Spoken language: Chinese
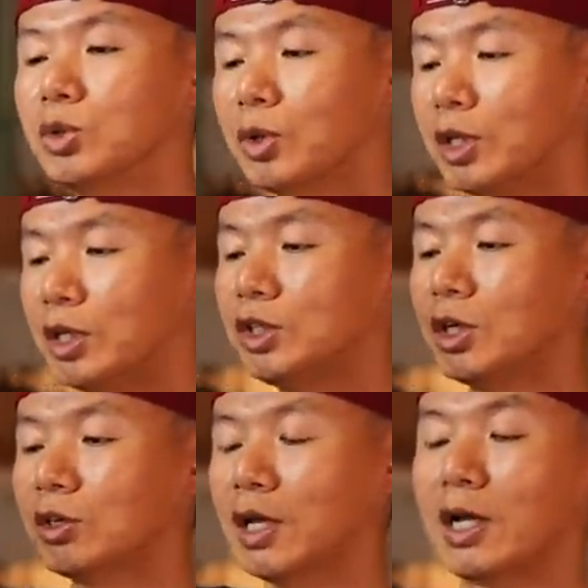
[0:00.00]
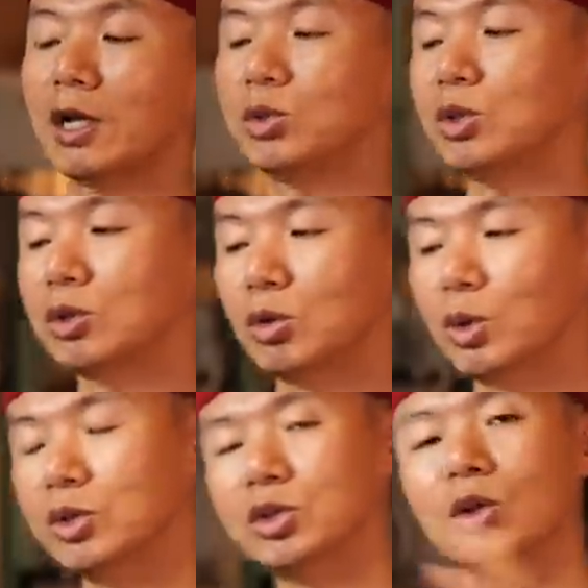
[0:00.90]
因为你一脚踩下去的时候，
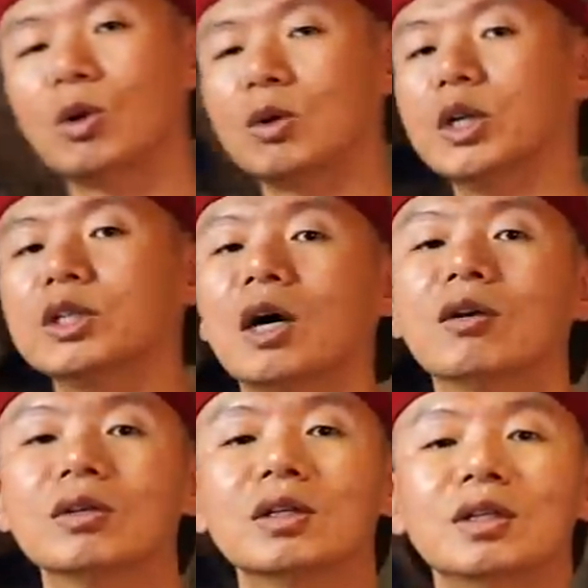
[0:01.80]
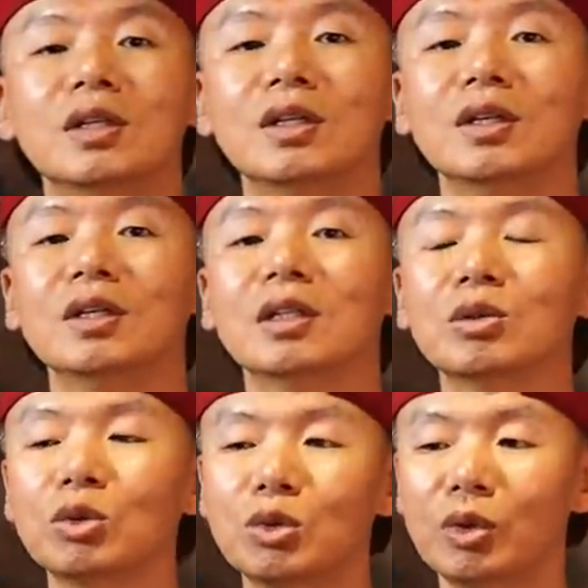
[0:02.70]
轮子就往外倒。他
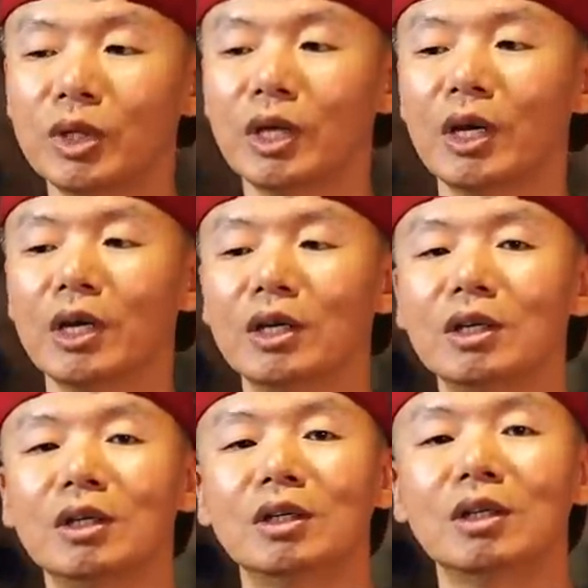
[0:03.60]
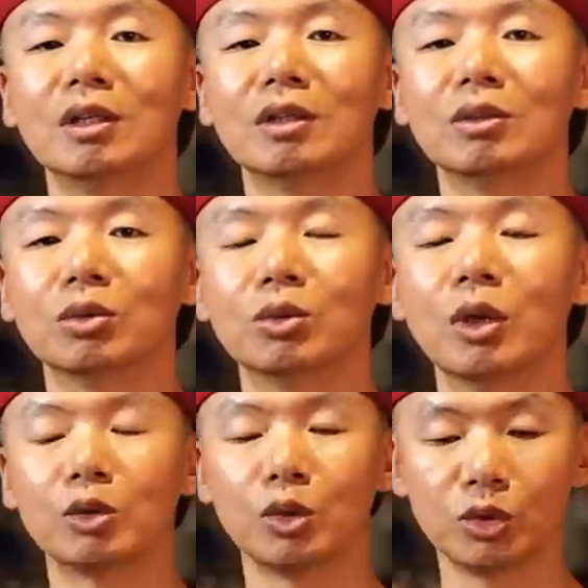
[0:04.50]
说对，对
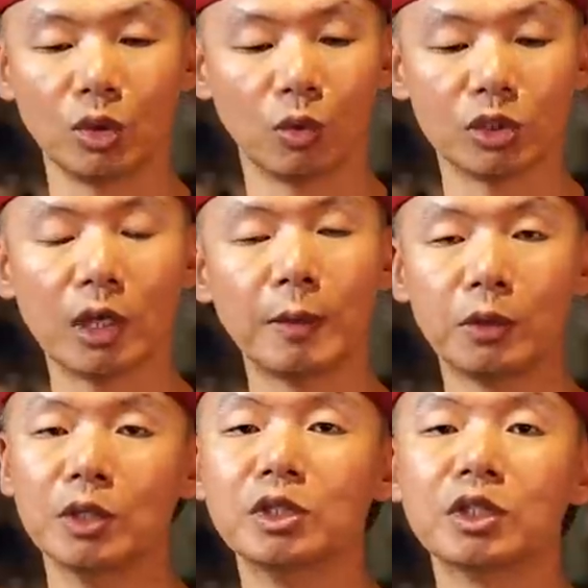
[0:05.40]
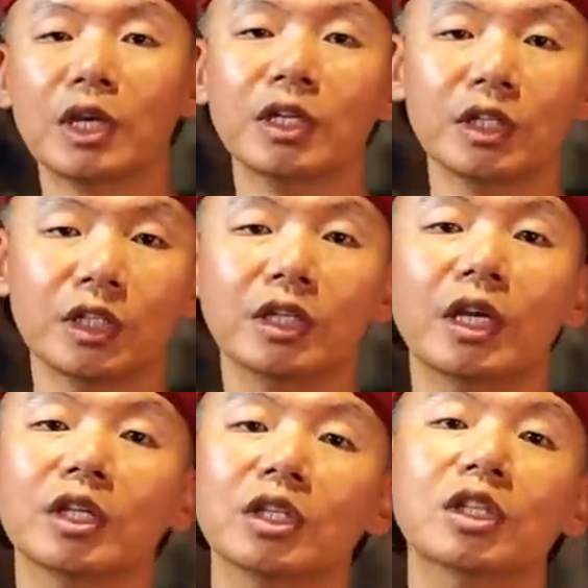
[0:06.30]
说我现在把轮子给你，你
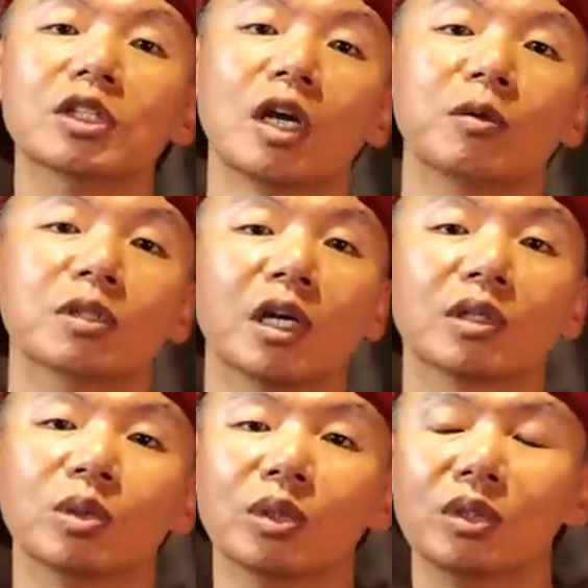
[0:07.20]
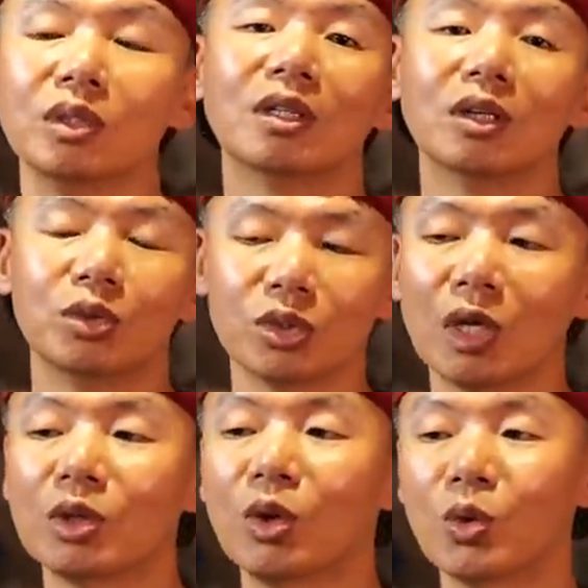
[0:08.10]
也一定踩不上去，就是
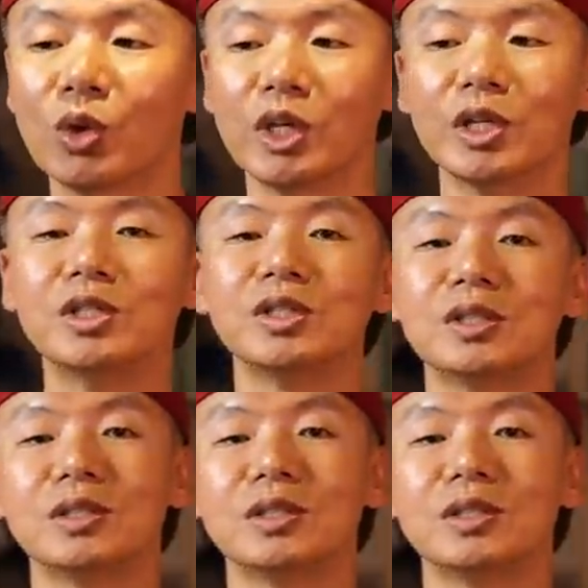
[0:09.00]
要透过练习。